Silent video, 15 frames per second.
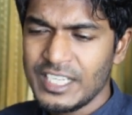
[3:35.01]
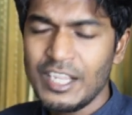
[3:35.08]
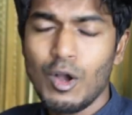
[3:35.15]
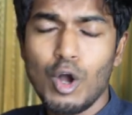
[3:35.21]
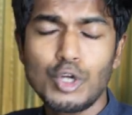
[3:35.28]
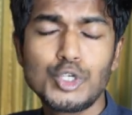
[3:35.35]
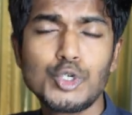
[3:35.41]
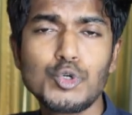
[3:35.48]

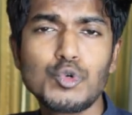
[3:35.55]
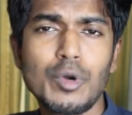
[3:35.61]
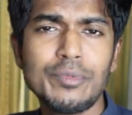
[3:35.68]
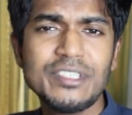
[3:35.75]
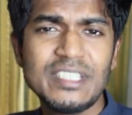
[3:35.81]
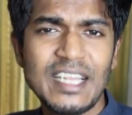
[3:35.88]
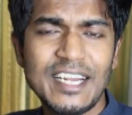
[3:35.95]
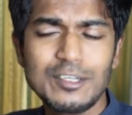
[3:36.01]
যে অংশটুকু
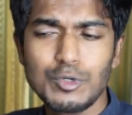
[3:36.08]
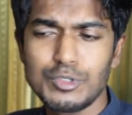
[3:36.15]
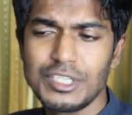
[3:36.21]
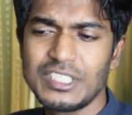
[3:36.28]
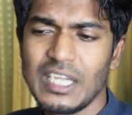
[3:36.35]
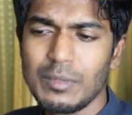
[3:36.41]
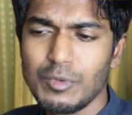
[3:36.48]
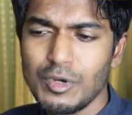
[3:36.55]
আমি সিলেক্ট
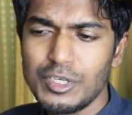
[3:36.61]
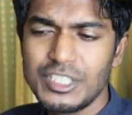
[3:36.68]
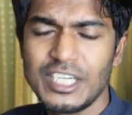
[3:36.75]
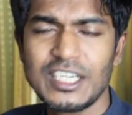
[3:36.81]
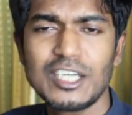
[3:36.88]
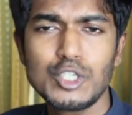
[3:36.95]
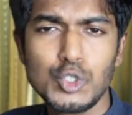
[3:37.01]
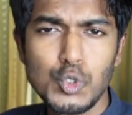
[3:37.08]
করতে চাইবো
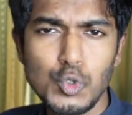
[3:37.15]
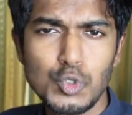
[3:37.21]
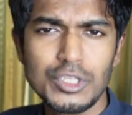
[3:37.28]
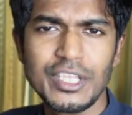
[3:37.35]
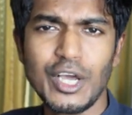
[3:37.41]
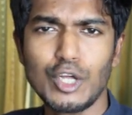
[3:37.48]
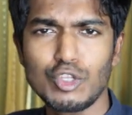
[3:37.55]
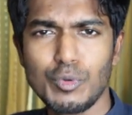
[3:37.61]
সেটা
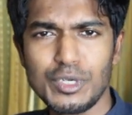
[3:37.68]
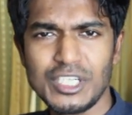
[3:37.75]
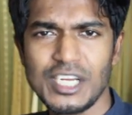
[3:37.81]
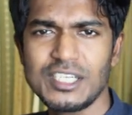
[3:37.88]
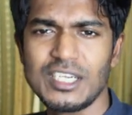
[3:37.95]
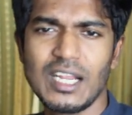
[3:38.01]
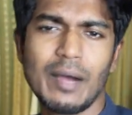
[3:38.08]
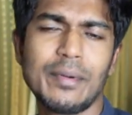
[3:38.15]
শুরুতে অথবা
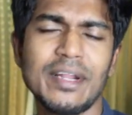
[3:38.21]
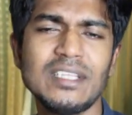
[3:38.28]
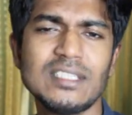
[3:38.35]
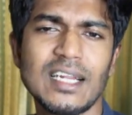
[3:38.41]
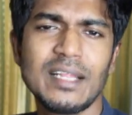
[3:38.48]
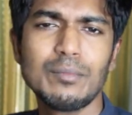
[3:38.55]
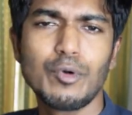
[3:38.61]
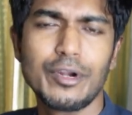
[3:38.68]
শেষে আমার
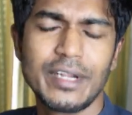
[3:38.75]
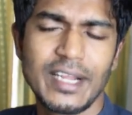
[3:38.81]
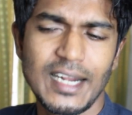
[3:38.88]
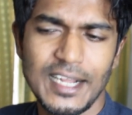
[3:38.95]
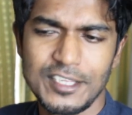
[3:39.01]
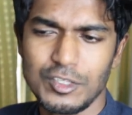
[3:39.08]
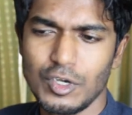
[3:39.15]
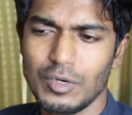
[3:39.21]
ইনসার্টিং
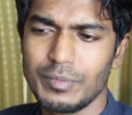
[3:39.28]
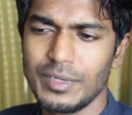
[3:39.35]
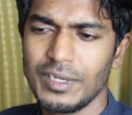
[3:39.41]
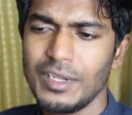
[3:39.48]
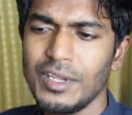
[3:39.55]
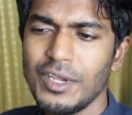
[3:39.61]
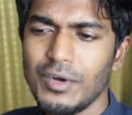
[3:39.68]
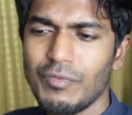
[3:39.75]
পয়েন্টটাকে রাখতে
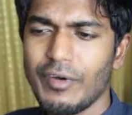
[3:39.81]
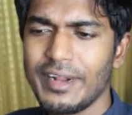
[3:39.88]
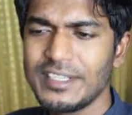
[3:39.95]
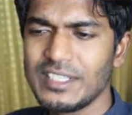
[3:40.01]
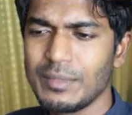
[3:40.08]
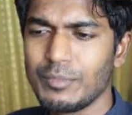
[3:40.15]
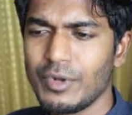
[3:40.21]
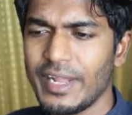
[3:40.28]
হবে
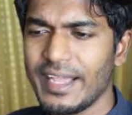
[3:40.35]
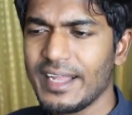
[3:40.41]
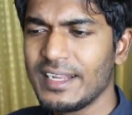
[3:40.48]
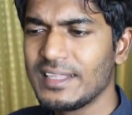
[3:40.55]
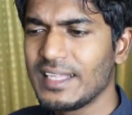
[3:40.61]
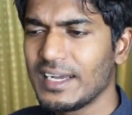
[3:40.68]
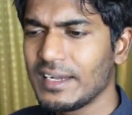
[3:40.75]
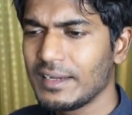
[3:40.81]
ফর এক্সাম্পল
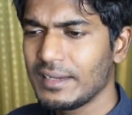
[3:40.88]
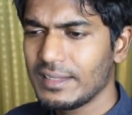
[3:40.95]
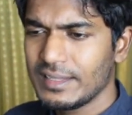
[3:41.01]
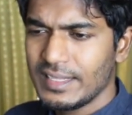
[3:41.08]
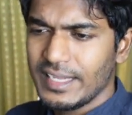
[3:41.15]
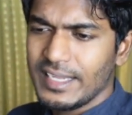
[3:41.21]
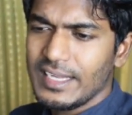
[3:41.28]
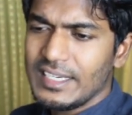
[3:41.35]
এখানে দাগ
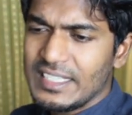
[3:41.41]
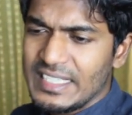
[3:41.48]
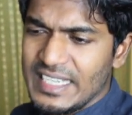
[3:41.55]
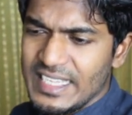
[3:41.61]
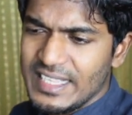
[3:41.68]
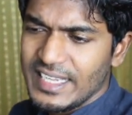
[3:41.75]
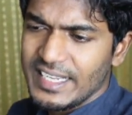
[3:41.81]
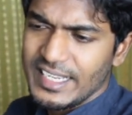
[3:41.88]
থেকে
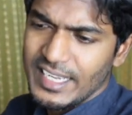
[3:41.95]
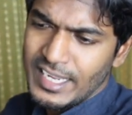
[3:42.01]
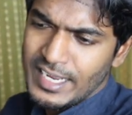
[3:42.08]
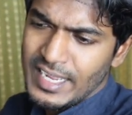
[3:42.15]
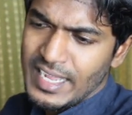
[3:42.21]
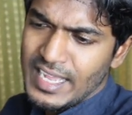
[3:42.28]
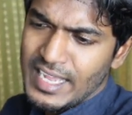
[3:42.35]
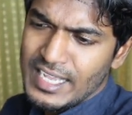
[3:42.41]
টি থেকে
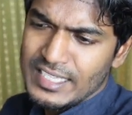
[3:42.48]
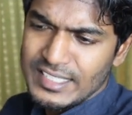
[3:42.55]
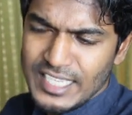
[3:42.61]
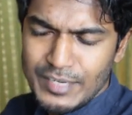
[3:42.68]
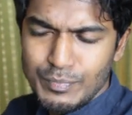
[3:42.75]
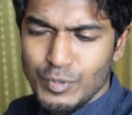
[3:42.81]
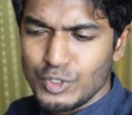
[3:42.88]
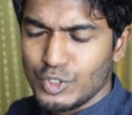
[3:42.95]

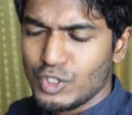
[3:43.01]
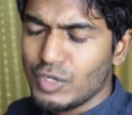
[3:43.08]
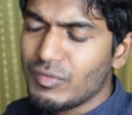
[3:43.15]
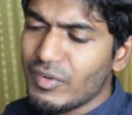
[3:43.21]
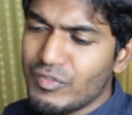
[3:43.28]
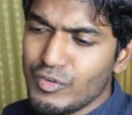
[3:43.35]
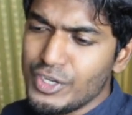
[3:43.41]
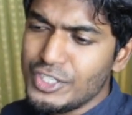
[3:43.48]
জেড
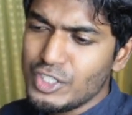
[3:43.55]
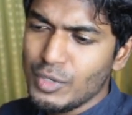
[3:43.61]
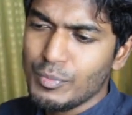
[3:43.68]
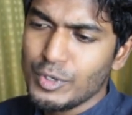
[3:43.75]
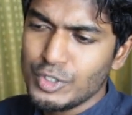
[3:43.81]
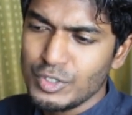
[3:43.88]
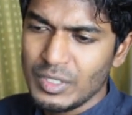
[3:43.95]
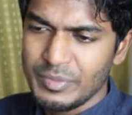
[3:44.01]
পর্যন্ত বা ফুলিস্ট
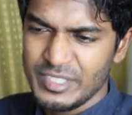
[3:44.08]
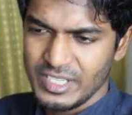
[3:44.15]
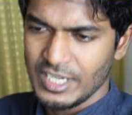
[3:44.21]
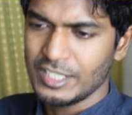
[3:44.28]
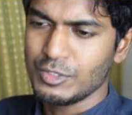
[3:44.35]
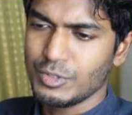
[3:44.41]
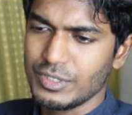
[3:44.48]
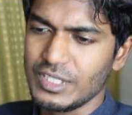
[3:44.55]
পর্যন্ত আমি
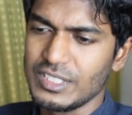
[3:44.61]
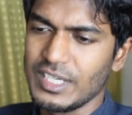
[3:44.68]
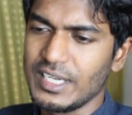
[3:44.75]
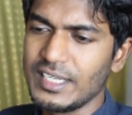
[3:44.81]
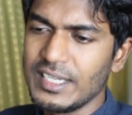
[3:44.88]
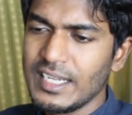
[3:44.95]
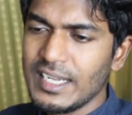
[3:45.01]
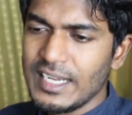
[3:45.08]
সিলেক্ট করতে
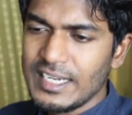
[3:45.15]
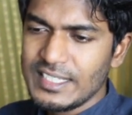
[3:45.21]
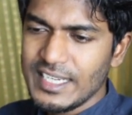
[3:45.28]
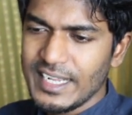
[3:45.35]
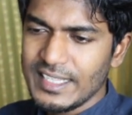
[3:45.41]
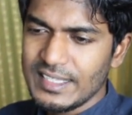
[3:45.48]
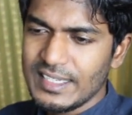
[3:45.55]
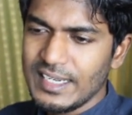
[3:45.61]
চাই
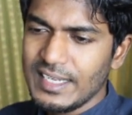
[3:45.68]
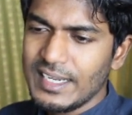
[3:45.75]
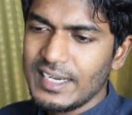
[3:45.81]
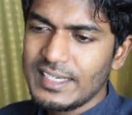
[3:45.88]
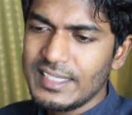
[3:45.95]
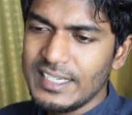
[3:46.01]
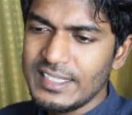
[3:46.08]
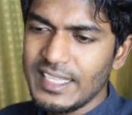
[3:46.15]
সেক্ষেত্রে
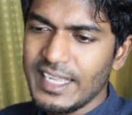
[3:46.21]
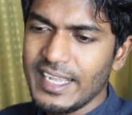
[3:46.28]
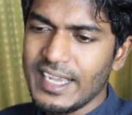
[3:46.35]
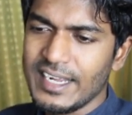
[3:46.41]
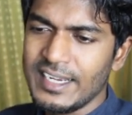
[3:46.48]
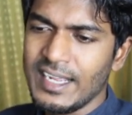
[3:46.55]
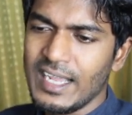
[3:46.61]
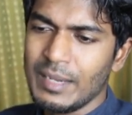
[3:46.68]
টিতে
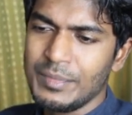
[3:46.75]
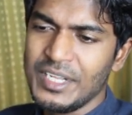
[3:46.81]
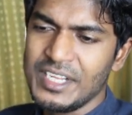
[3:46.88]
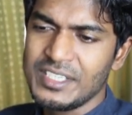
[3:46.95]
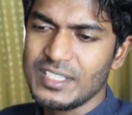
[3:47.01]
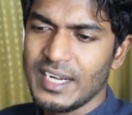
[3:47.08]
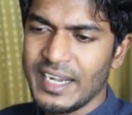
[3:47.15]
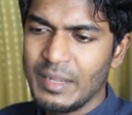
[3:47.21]
এখানে
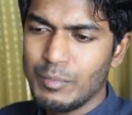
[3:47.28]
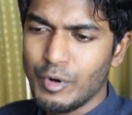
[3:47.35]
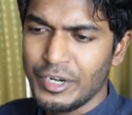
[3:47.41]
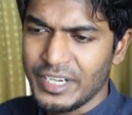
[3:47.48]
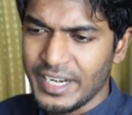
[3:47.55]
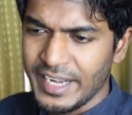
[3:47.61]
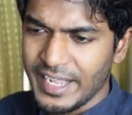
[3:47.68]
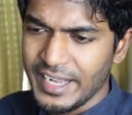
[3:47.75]
আমি ইনসার্টিং
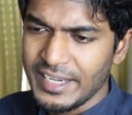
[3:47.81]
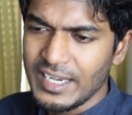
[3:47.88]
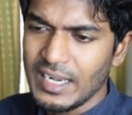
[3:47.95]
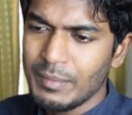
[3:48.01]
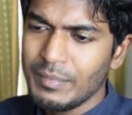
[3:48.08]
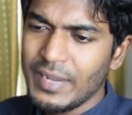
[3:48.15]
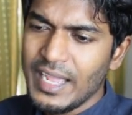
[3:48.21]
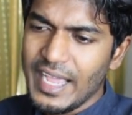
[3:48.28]
পয়েন্টটা রেখে
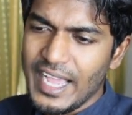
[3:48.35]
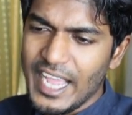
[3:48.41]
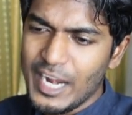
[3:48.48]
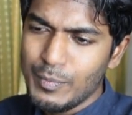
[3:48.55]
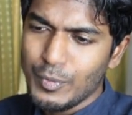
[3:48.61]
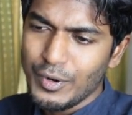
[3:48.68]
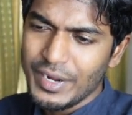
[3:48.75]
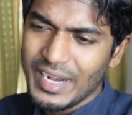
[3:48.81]
নিলাম
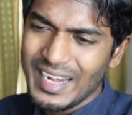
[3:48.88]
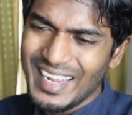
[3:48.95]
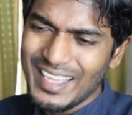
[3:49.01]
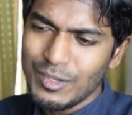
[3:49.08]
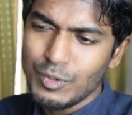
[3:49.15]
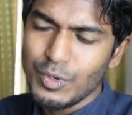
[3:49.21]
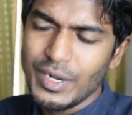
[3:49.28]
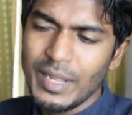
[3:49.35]
এরপর
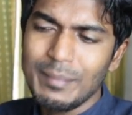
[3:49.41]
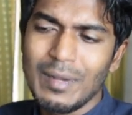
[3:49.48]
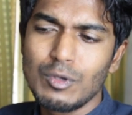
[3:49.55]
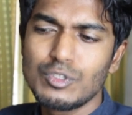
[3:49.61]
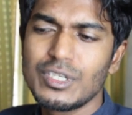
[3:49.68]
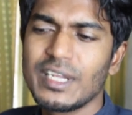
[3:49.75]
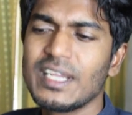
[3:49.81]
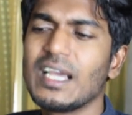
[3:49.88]
ক্লিক করে
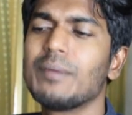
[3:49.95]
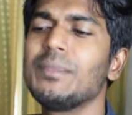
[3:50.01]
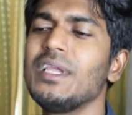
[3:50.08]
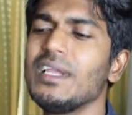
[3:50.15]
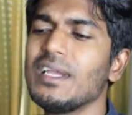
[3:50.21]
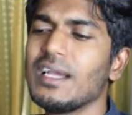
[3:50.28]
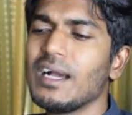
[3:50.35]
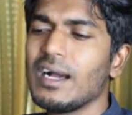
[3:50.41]
মাউসটাকে
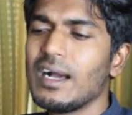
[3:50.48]
আমি